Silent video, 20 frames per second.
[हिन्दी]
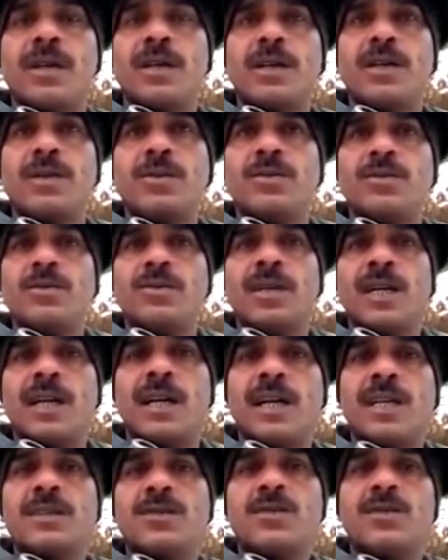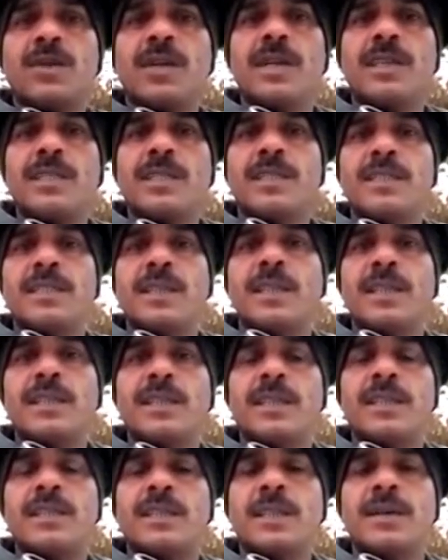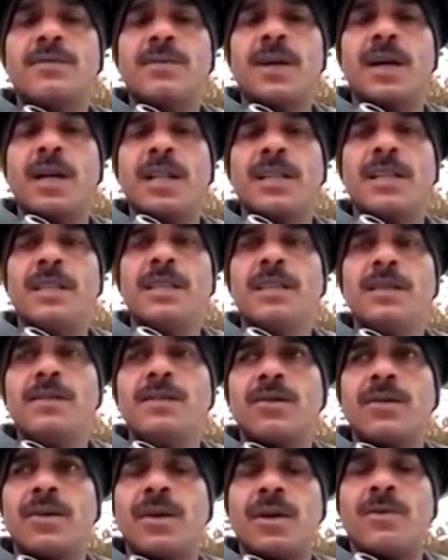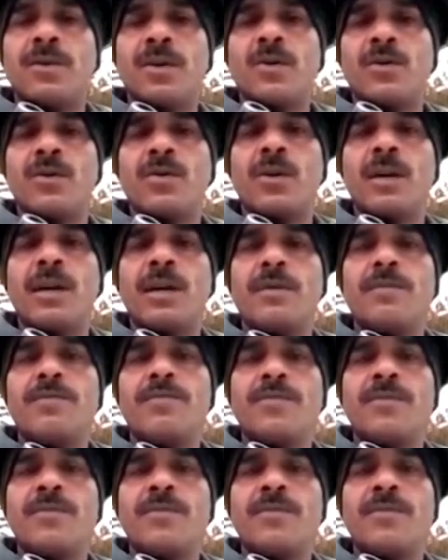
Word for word: कंटिन्यू दाल जो है जिसके अंदर सिर्फ हल्दी और नमक होगा